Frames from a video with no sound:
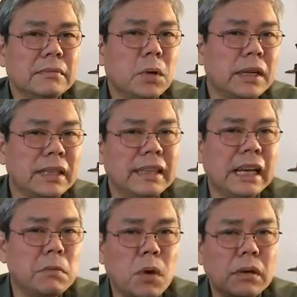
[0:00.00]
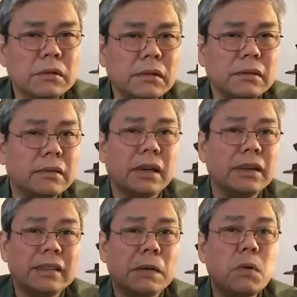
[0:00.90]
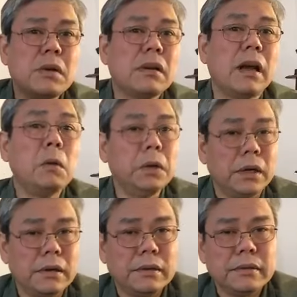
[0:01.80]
Một cái tay nhà buôn gọi là nhà buôn lão luyện.